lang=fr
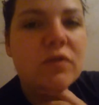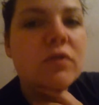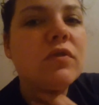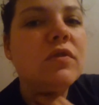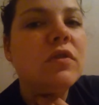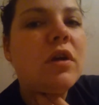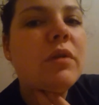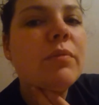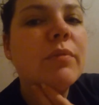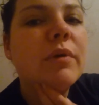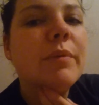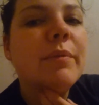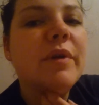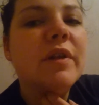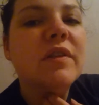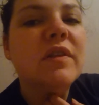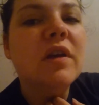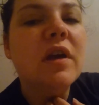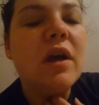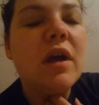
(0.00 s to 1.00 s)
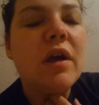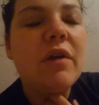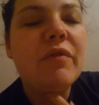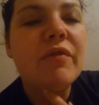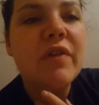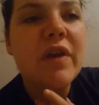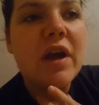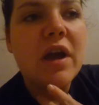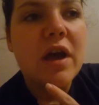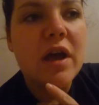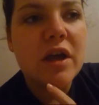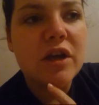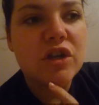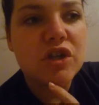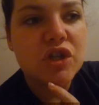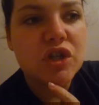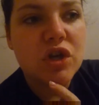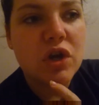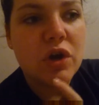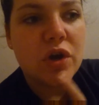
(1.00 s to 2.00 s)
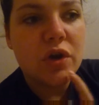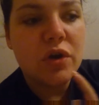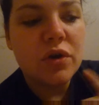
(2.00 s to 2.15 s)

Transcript: de sang demain matin à faire à jeun.